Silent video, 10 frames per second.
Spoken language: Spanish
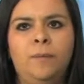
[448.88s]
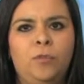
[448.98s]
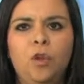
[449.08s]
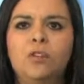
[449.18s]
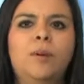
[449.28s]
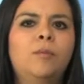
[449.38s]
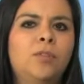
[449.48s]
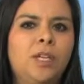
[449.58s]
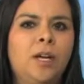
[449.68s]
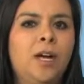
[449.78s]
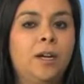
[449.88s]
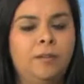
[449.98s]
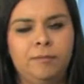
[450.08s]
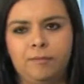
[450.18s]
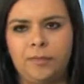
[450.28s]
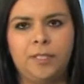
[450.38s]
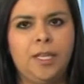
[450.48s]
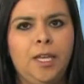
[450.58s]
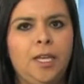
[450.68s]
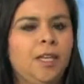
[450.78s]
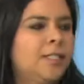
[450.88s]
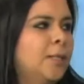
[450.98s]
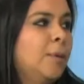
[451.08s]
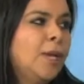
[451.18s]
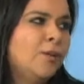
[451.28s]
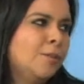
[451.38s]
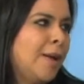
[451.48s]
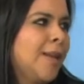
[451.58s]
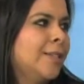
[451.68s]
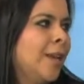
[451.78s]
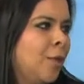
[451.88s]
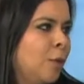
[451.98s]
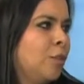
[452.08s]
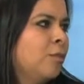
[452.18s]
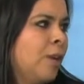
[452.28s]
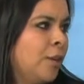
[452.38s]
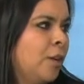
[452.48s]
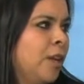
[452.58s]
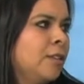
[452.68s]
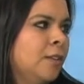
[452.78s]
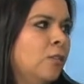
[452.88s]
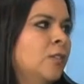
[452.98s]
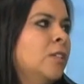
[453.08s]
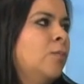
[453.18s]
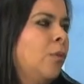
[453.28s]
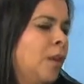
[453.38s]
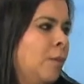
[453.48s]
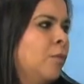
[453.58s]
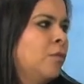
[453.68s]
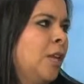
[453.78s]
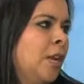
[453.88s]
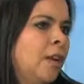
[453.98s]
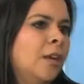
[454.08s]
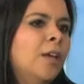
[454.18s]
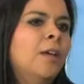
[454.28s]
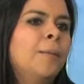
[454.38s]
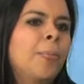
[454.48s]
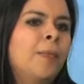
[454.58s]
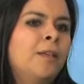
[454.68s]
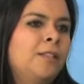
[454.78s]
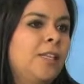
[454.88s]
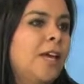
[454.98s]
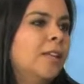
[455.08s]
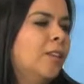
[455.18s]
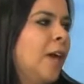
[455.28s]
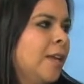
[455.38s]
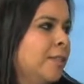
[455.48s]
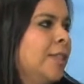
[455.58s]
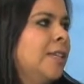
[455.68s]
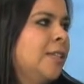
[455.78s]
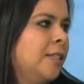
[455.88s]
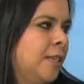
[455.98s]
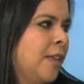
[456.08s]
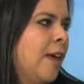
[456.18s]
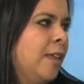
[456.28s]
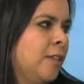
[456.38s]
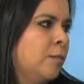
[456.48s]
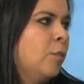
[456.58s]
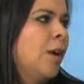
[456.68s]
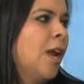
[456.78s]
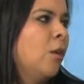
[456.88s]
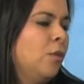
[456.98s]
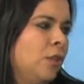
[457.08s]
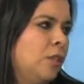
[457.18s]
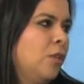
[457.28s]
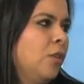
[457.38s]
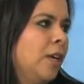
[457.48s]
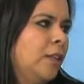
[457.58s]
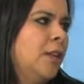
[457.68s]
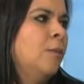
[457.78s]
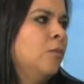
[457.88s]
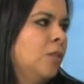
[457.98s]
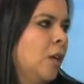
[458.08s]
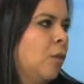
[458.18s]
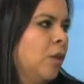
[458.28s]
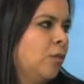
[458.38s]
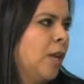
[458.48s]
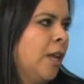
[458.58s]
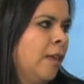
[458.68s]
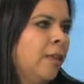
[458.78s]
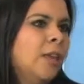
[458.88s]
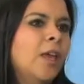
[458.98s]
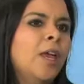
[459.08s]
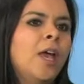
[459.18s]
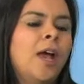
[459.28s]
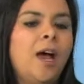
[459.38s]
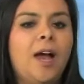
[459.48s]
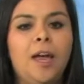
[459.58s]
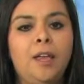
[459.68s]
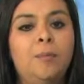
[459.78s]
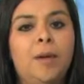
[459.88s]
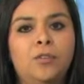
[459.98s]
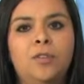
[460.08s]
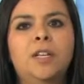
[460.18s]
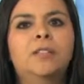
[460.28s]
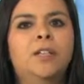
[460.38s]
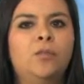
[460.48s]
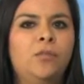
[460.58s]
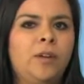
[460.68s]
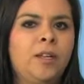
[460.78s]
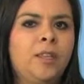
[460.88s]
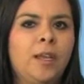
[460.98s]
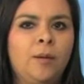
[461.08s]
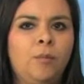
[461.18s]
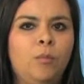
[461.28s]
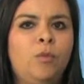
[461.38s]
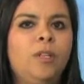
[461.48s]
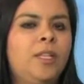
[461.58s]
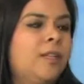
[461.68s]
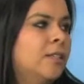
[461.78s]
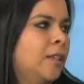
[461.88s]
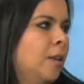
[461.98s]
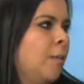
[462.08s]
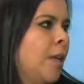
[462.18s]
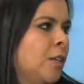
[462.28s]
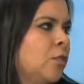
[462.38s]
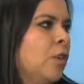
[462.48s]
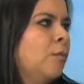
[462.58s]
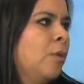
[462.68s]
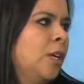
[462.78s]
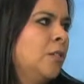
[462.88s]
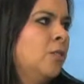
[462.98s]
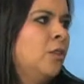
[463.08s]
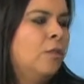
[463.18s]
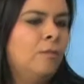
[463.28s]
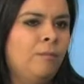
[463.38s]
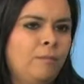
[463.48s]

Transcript: todos vamos a llegar, si, si bien nos va a ser adultos mayores, entonces podremos tener ciertas necesidades por la condición que tenemos en cuanto a la edad. Hay personas que sufren de multidiscriminación porque son,